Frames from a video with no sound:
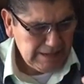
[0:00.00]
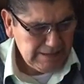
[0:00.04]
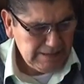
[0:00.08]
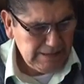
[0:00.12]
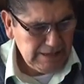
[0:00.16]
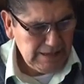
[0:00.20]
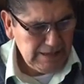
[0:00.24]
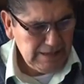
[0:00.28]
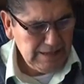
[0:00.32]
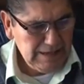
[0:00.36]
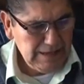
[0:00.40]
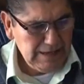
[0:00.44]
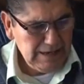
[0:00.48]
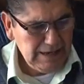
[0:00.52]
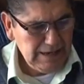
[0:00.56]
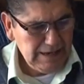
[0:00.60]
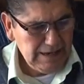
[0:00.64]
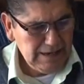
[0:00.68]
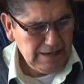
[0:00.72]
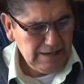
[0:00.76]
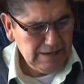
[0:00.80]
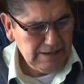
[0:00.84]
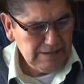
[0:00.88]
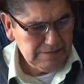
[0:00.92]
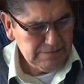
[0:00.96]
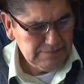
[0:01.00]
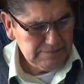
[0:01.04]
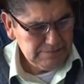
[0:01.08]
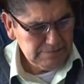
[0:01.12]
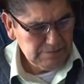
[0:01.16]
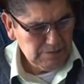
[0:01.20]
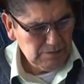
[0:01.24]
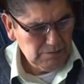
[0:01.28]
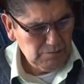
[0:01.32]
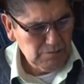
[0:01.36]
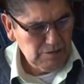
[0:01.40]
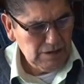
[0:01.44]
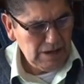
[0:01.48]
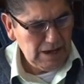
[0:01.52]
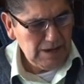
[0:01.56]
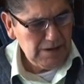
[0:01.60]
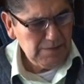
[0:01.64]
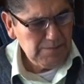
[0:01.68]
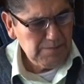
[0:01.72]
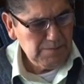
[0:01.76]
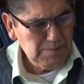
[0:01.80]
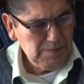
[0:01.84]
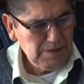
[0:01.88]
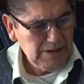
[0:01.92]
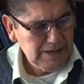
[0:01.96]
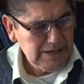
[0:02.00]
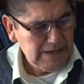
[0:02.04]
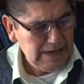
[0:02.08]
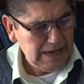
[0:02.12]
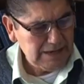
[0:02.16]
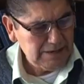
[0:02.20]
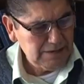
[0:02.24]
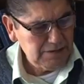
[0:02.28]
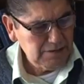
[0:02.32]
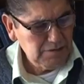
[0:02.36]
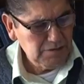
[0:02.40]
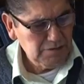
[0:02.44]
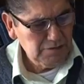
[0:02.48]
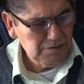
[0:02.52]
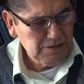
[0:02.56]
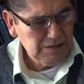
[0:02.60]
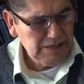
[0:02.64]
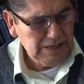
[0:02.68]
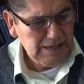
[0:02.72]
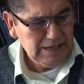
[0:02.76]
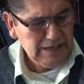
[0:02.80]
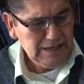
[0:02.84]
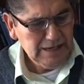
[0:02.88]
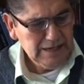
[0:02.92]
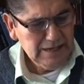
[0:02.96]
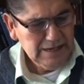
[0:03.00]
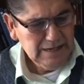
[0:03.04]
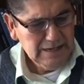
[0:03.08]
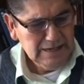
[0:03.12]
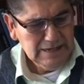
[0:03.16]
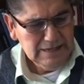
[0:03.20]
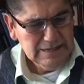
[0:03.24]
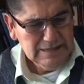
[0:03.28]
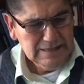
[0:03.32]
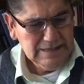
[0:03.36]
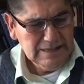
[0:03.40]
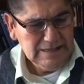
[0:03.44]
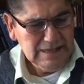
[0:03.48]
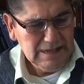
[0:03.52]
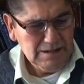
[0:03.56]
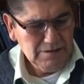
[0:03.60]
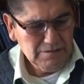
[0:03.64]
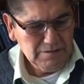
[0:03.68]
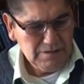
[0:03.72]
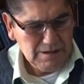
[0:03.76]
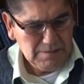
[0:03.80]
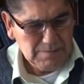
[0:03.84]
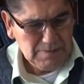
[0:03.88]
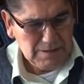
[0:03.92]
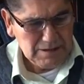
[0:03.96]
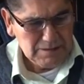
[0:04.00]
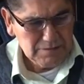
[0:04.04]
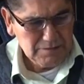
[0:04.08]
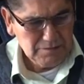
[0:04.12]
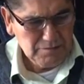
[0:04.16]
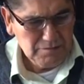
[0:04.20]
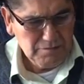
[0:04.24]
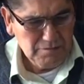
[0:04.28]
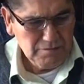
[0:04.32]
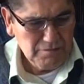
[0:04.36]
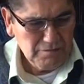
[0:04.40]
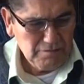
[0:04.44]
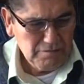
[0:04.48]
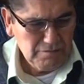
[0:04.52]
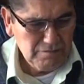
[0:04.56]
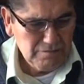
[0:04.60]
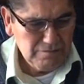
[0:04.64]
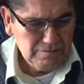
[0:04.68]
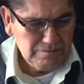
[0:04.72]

tiene una explicación de, lo que pasó,